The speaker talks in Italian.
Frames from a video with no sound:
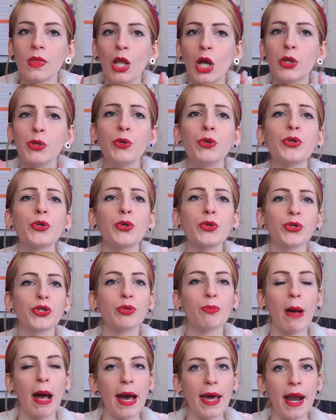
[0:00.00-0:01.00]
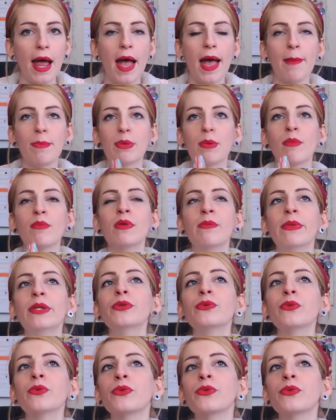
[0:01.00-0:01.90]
Yukiro Shibara è probabilmente